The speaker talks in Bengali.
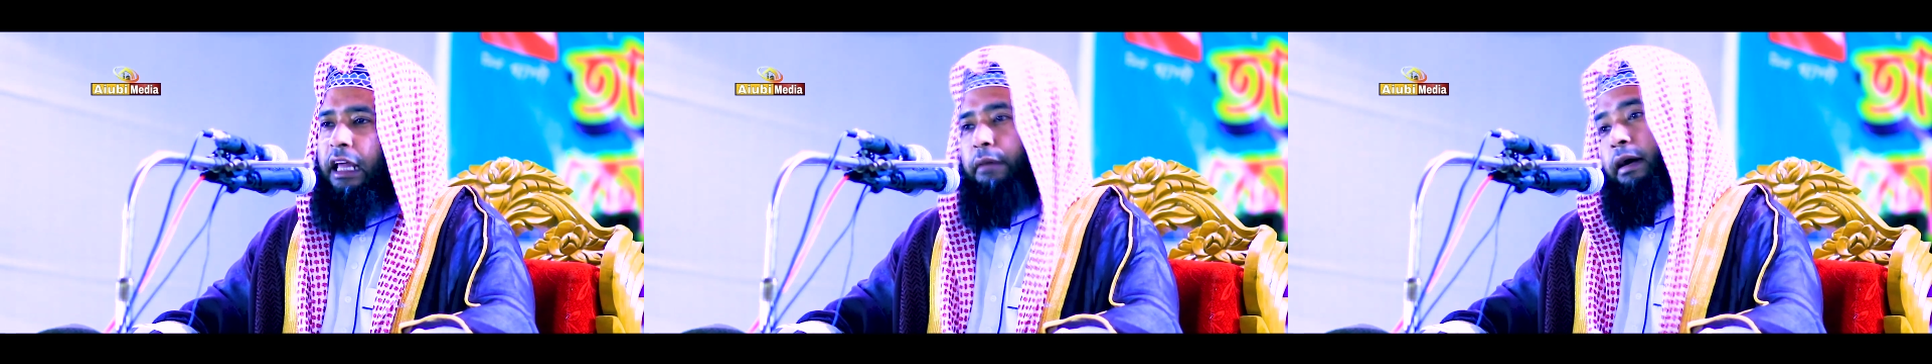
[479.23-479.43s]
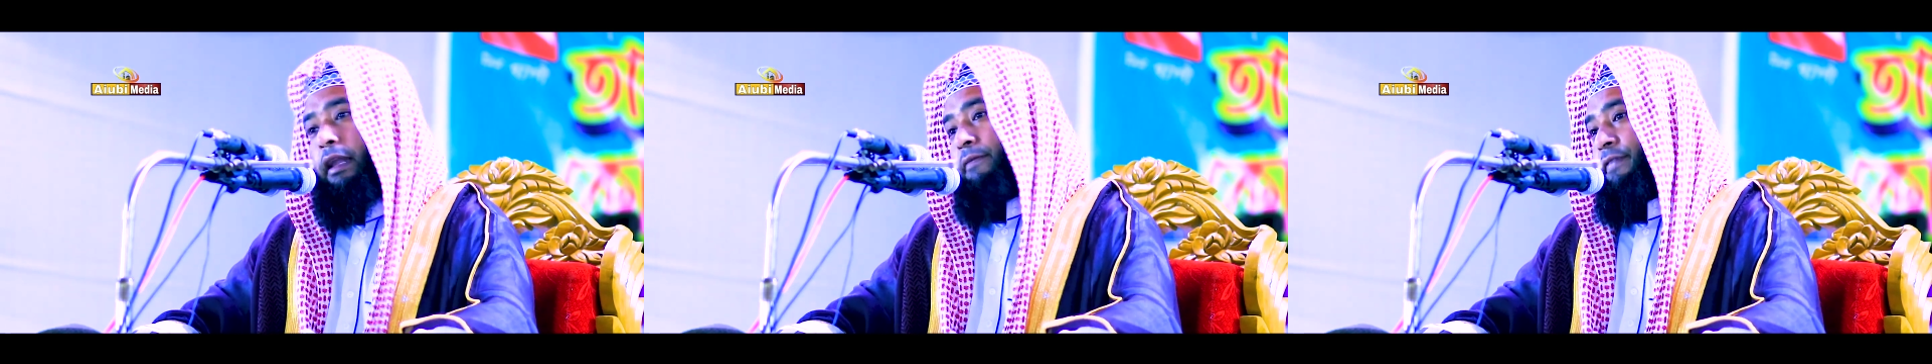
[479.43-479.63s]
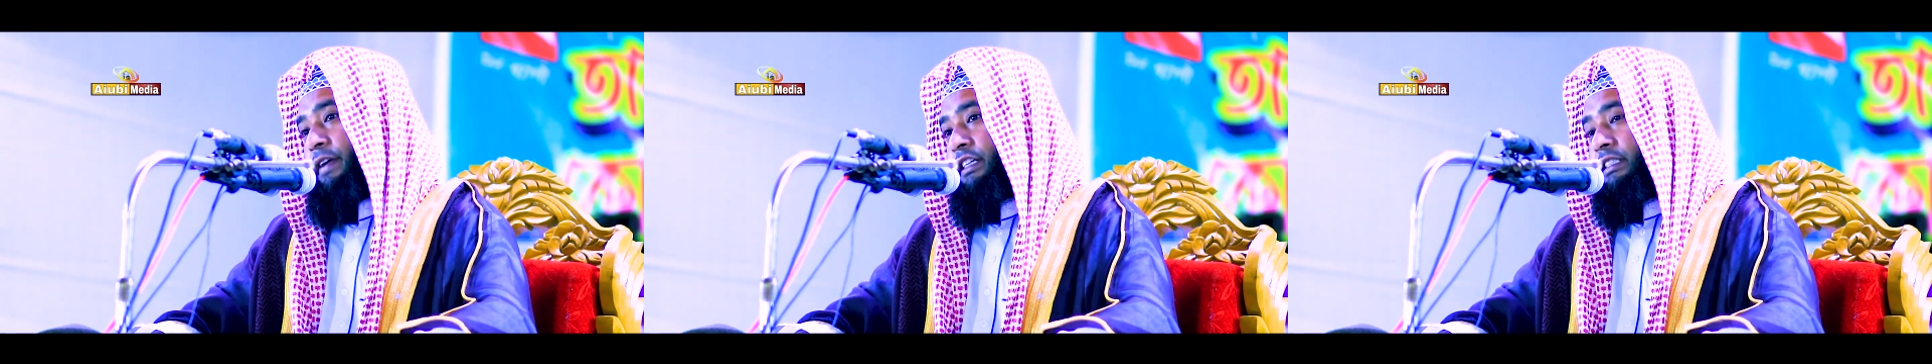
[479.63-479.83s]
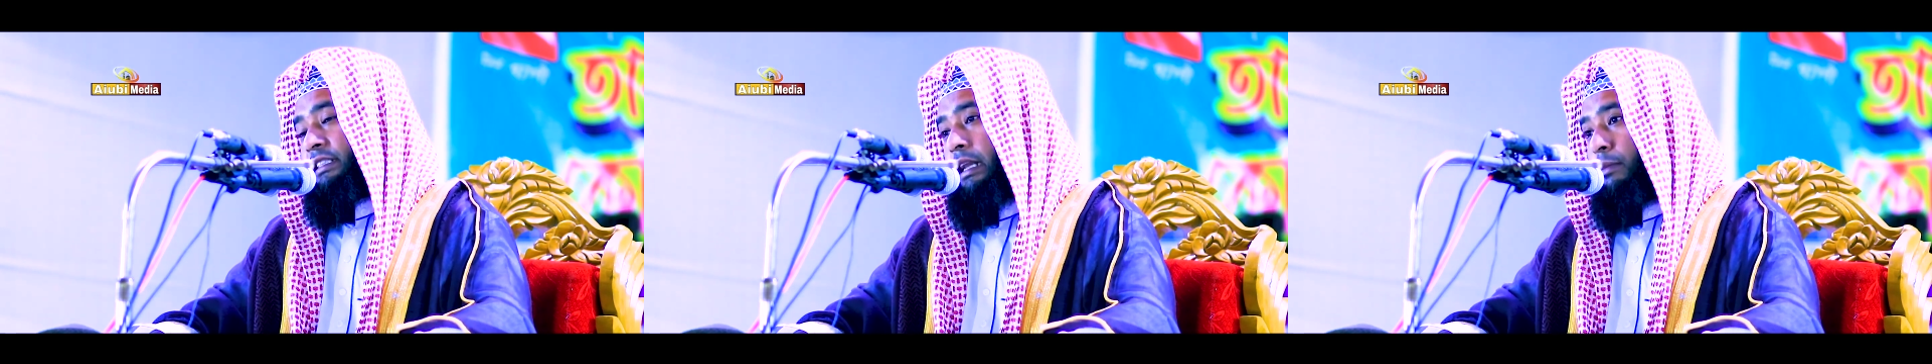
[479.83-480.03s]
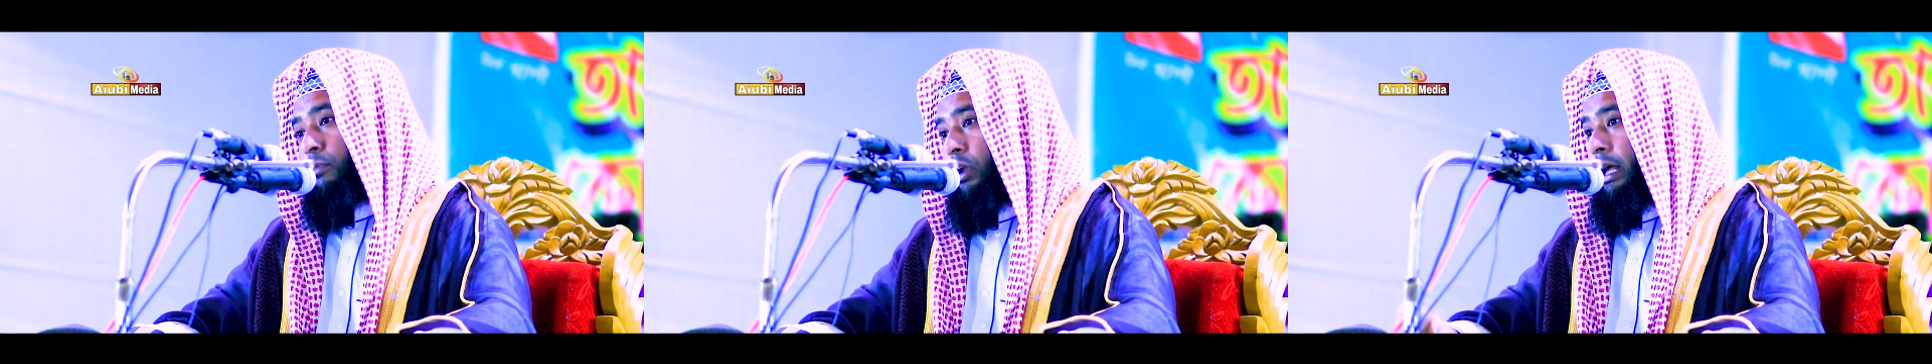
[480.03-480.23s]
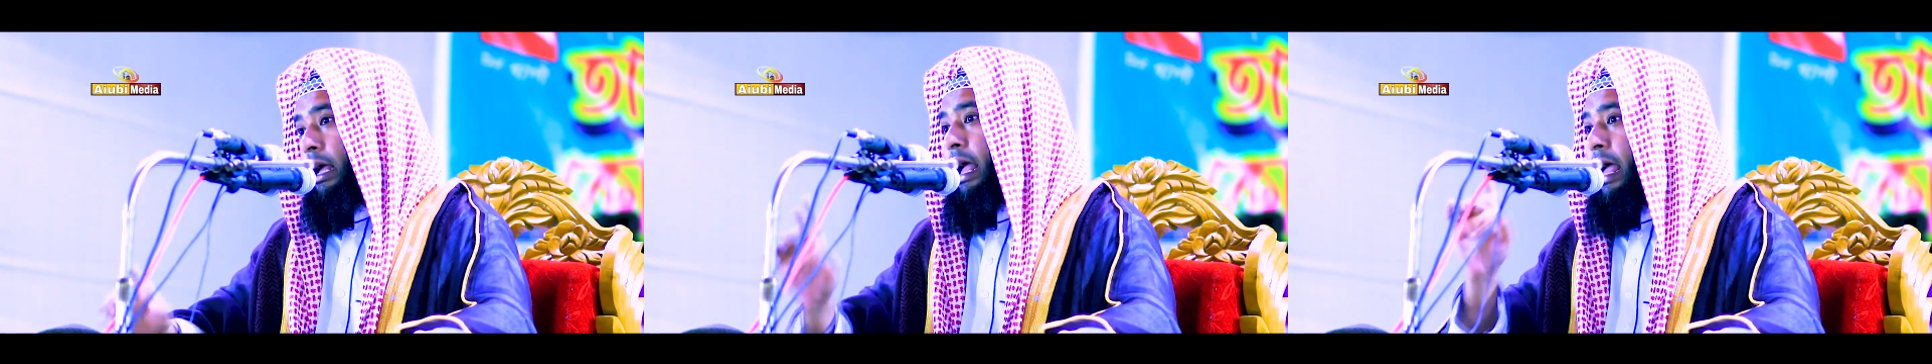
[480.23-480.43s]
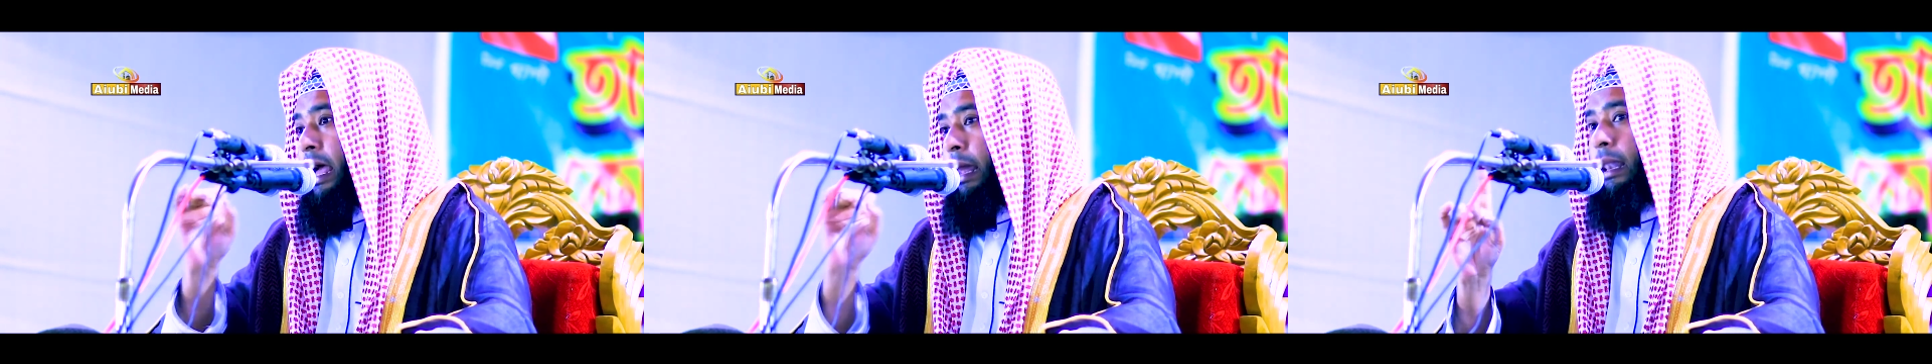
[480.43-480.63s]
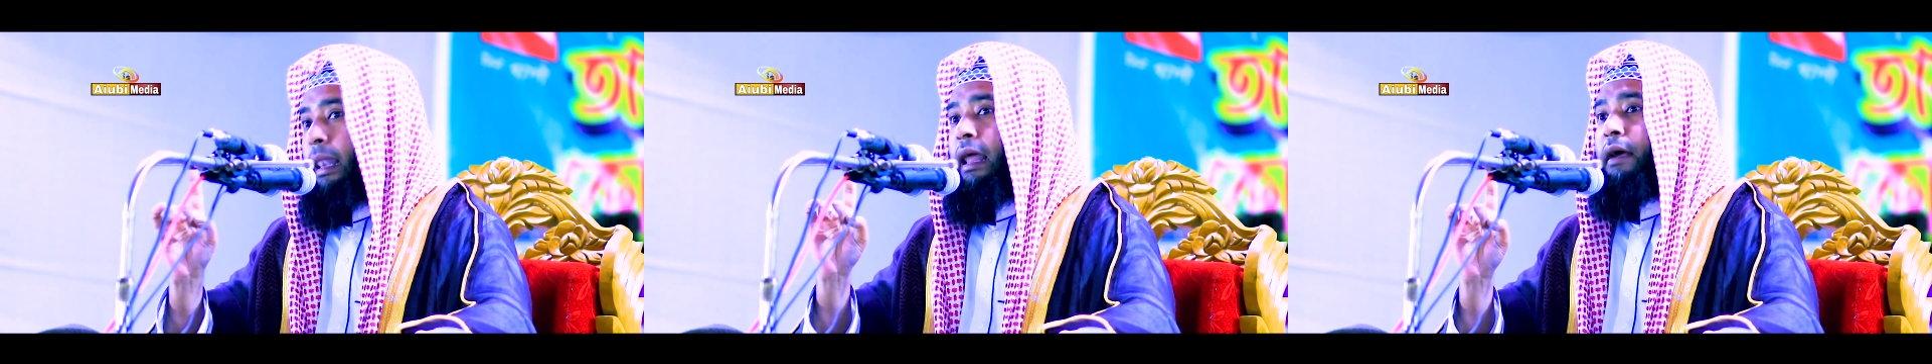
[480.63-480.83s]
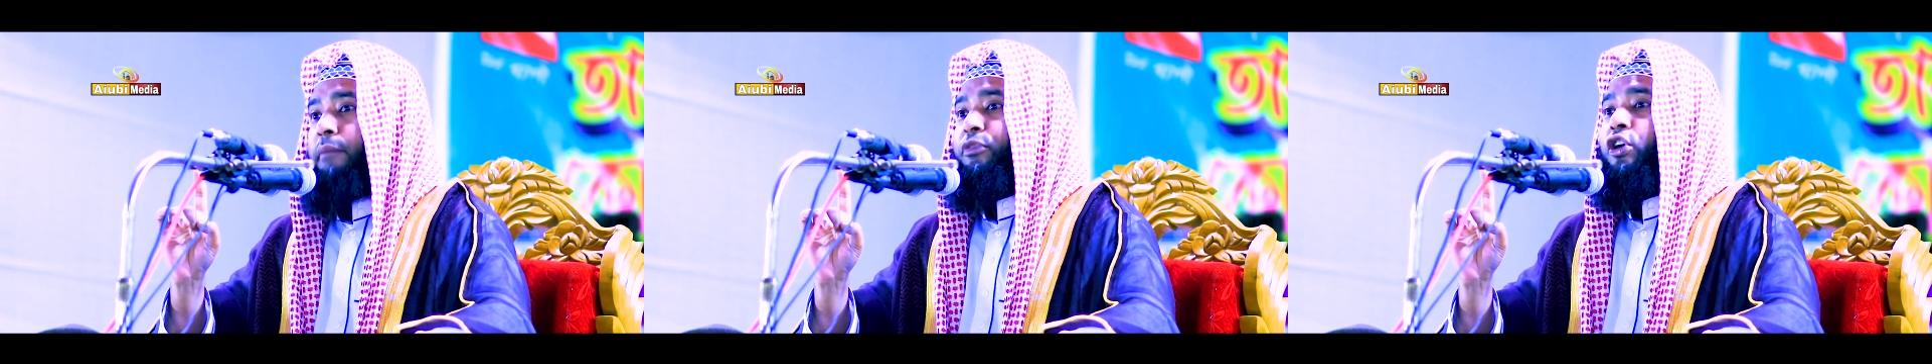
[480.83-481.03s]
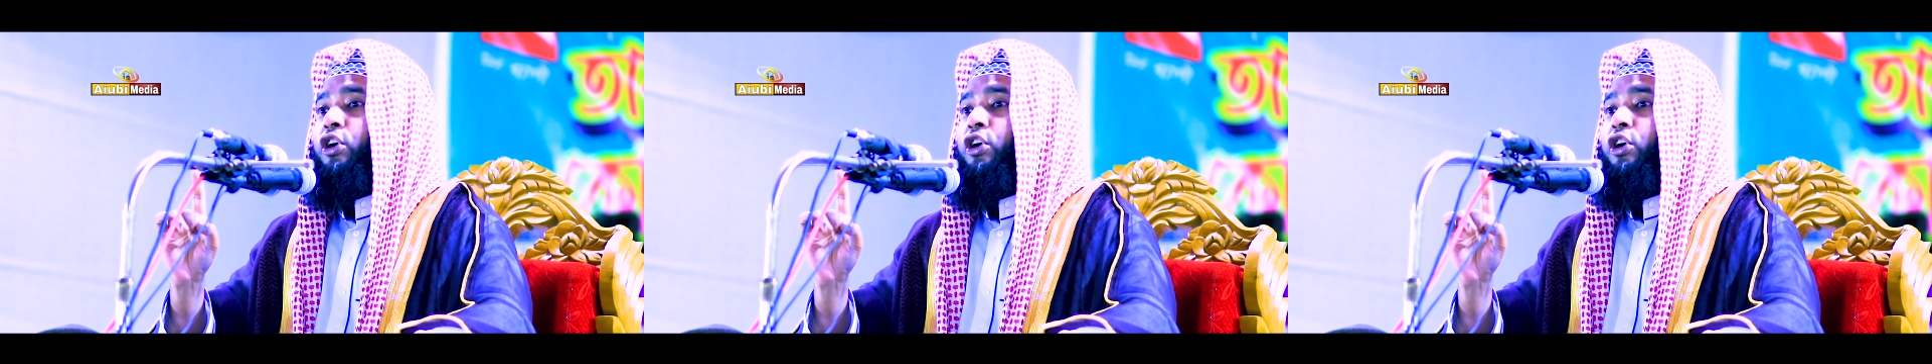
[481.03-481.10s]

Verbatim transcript: এবারে ফেরেস্তারা বলে হ্যাঁ আল্লাহ